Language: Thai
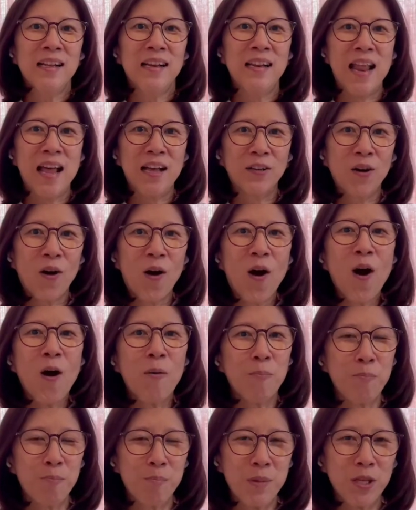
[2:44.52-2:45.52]
และก็
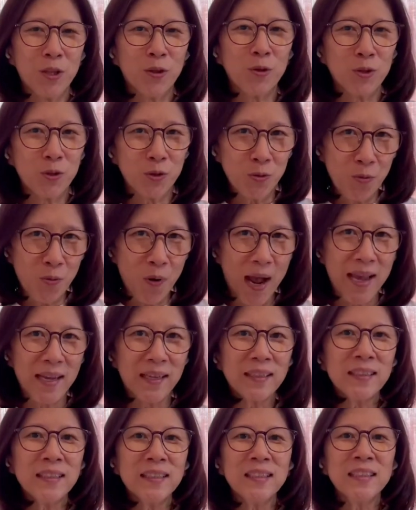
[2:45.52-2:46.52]
มีตัวช่วย
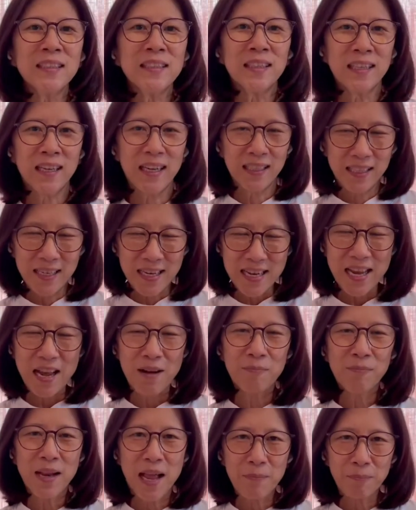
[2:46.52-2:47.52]
คือกระเทีย
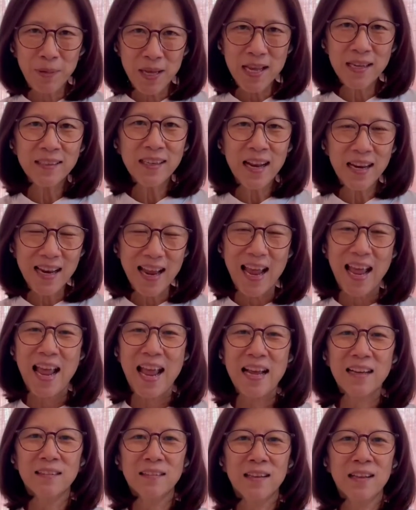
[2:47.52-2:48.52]
มและพริกนั่นเอ
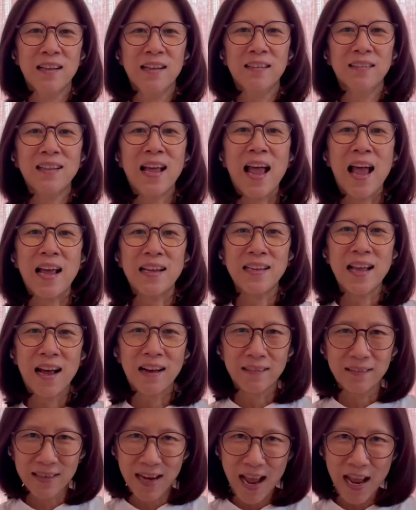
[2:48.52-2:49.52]
ง แต่อย่า
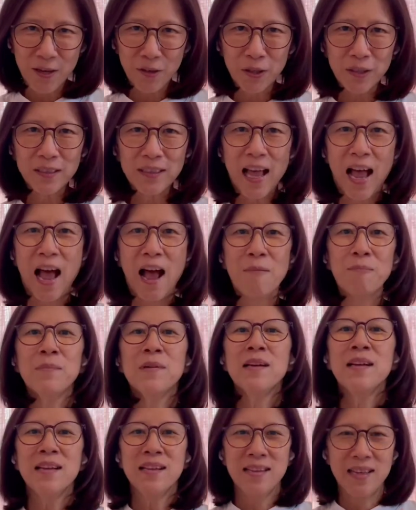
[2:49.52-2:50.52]
งไรก็ตาม
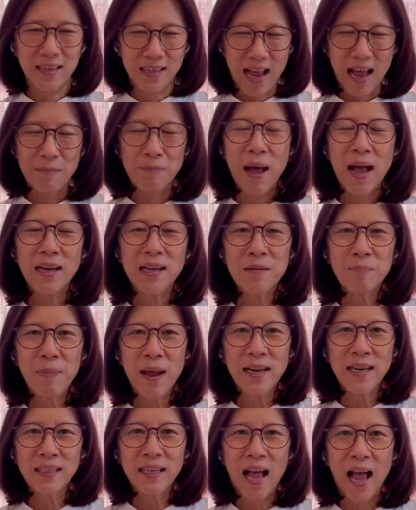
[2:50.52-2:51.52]
อย่าทานมากเกินไป
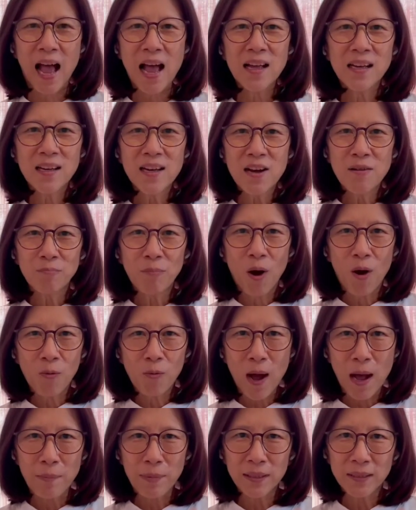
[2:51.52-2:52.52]
นะคะ เพราะ
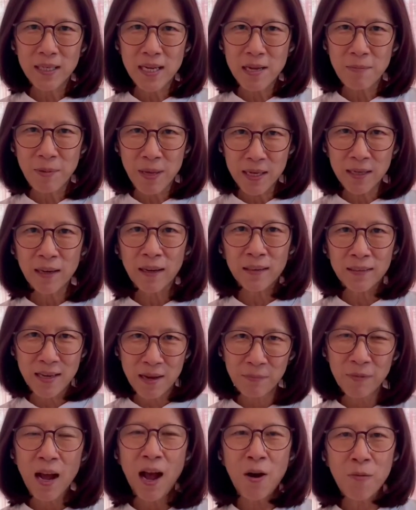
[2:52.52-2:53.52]
ว่าบางทีพริกกับกระเทีย
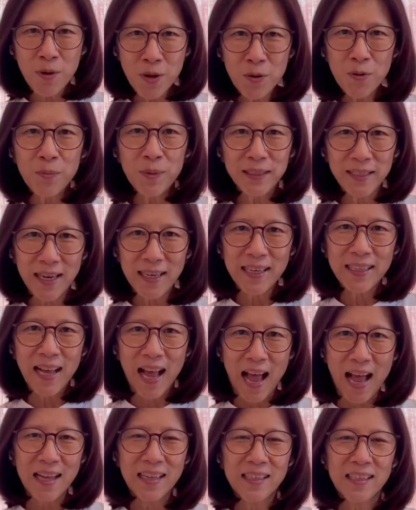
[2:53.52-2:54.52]
มก็เอาไม่อยู่เหมือนกันนะ
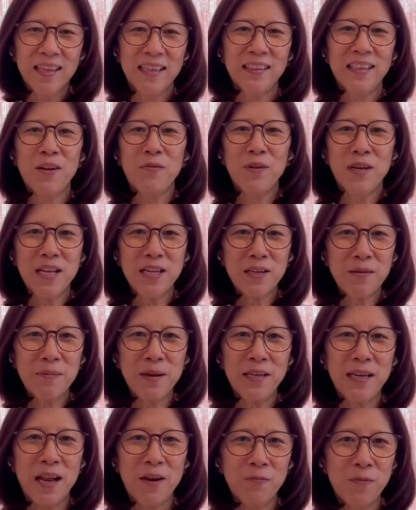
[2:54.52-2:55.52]
คะ แต่วันนี้ก็เป็
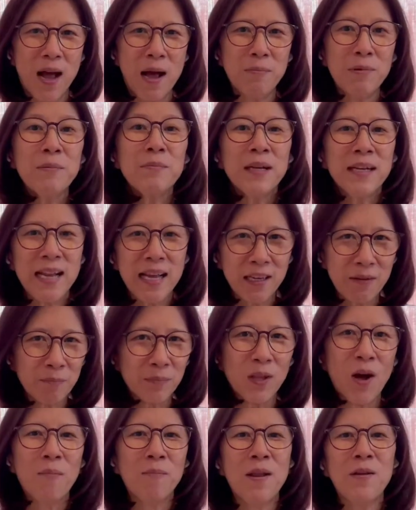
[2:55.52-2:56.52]
นอันว่าเพื่อนๆได้
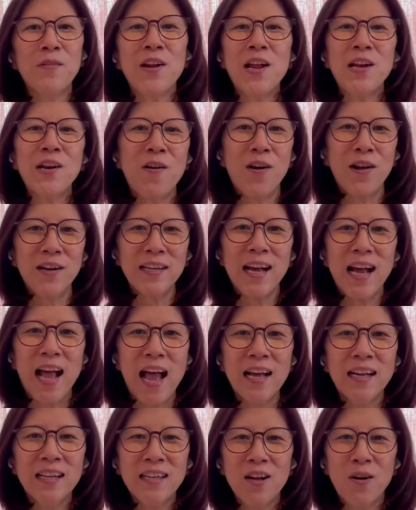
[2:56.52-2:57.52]
คำตอบแล้วแน่นอนนะคะ
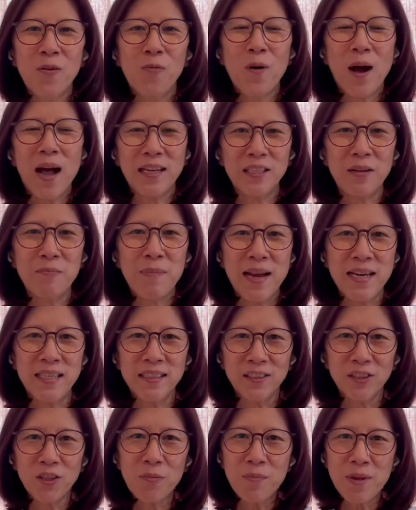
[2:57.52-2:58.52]
ว่าทำไมถึ
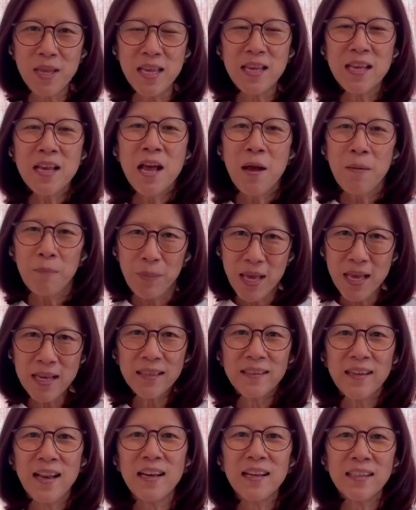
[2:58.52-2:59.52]
งต้องมีพริก
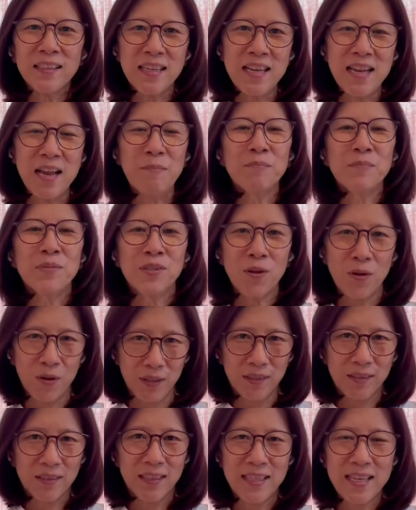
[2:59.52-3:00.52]
และกระเทียมสด
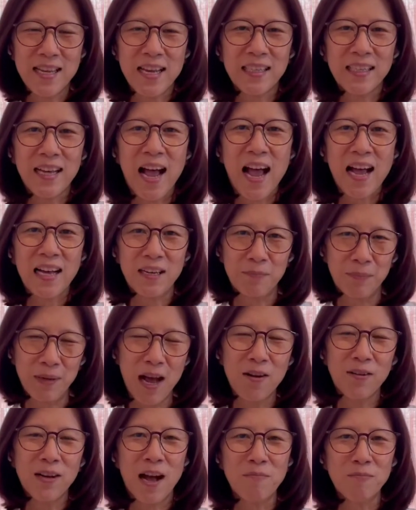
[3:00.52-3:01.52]
เคียงข้างกับ
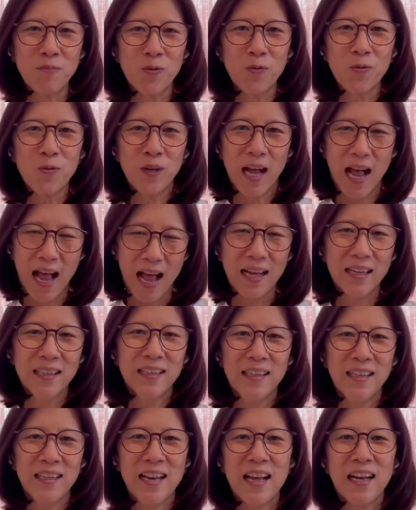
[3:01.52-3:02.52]
ข้าวขาหมูค่ะ
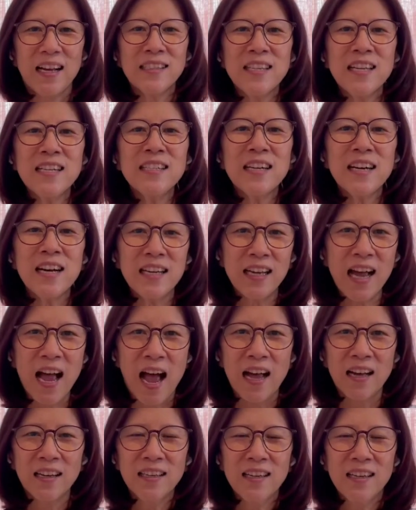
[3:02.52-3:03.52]
และก็เช่นเคยค่ะ
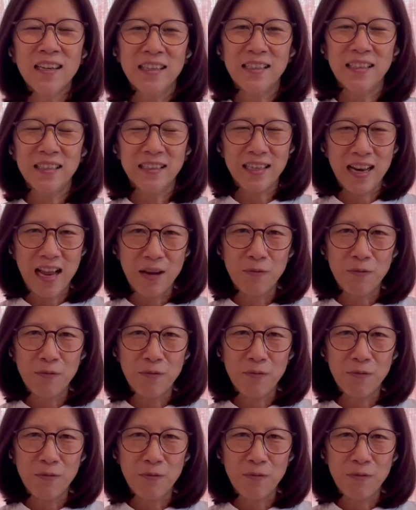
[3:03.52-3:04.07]
ใน